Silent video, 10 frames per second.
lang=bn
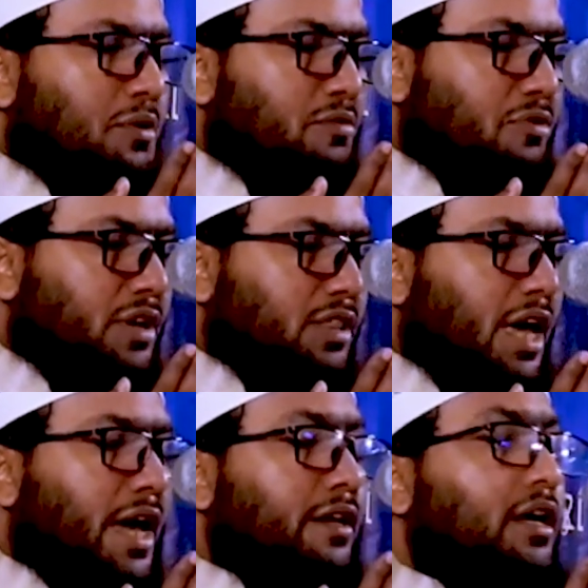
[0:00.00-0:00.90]
তৌফিক
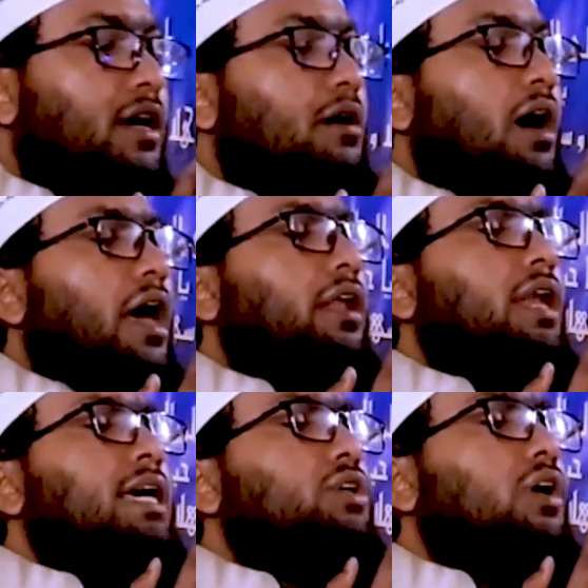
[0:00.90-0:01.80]
দেন
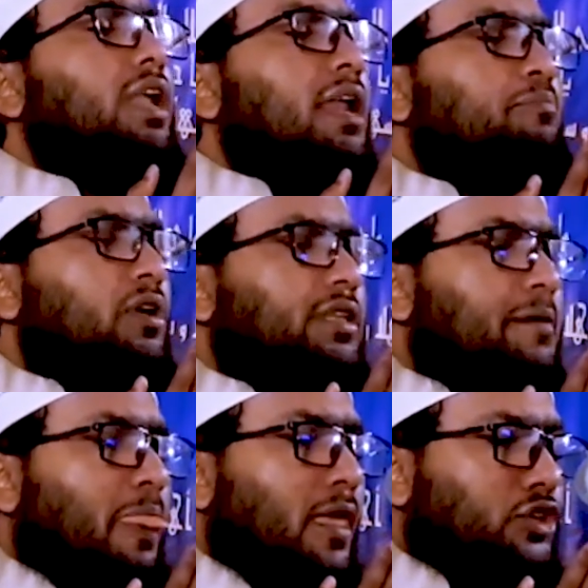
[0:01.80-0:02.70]
আল্লাহ চলার পথে
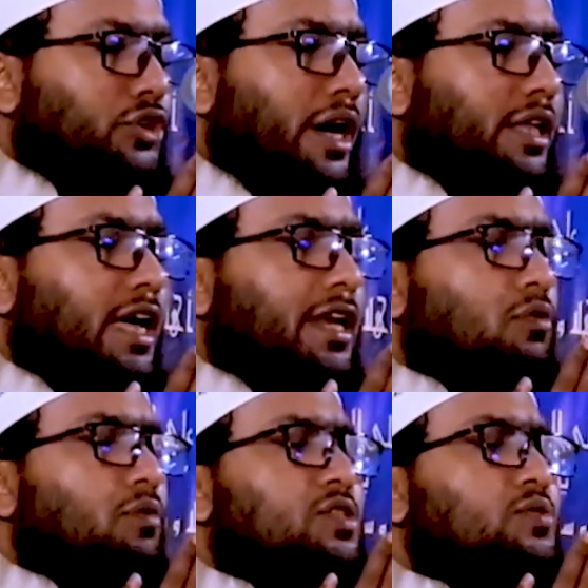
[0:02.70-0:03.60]
শয়তানের
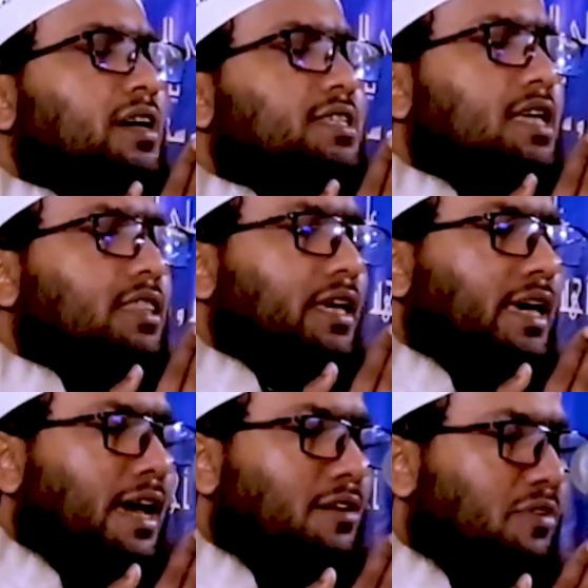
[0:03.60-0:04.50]
ওয়াসুয়াসার
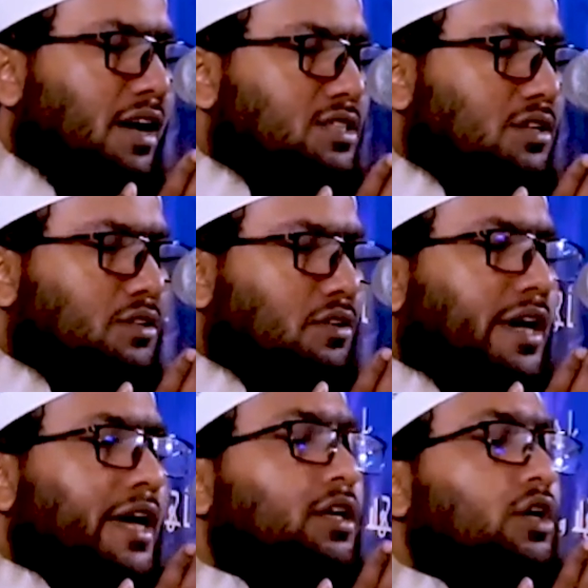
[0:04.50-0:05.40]
থেকে হেফাজত
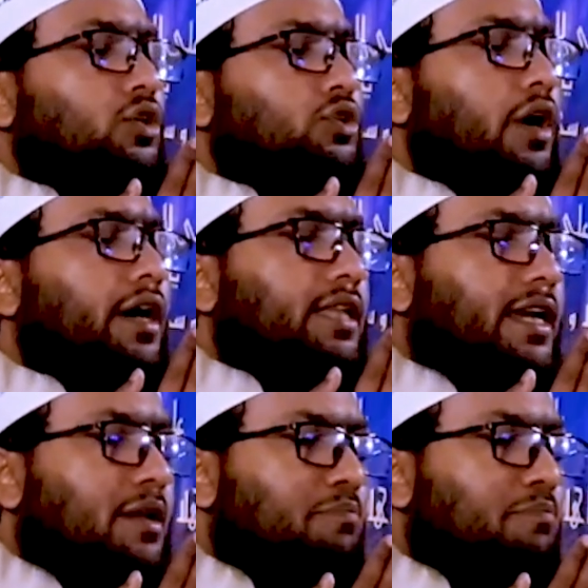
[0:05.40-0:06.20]
করেন শয়তানের